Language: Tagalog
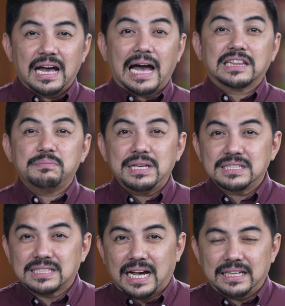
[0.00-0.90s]
At
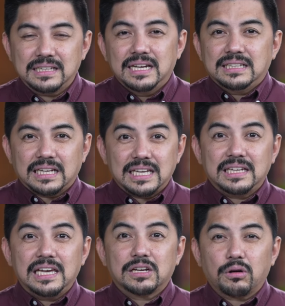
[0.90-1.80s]
minsan,
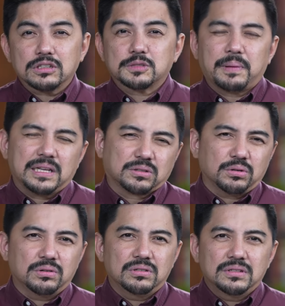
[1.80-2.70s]
nagiging cause pa
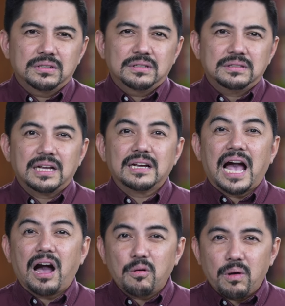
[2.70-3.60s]
ito ng
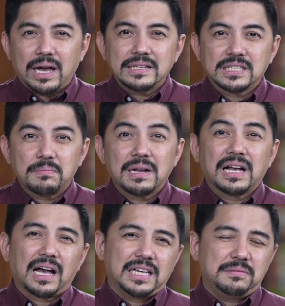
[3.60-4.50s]
away sa
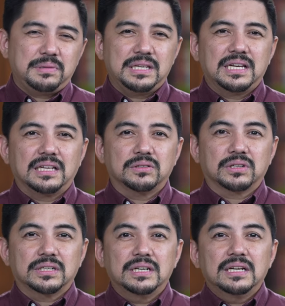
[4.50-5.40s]
magkakaibigan
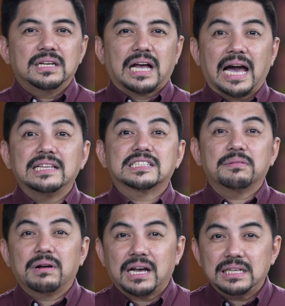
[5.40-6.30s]
or kahit sa
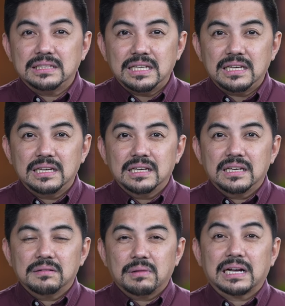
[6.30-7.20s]
mga hindi
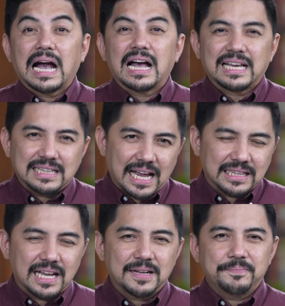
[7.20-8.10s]

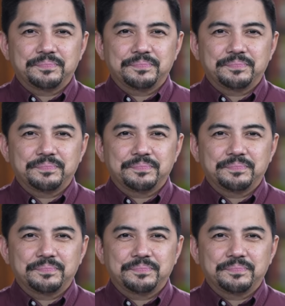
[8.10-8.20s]
magkakakilala.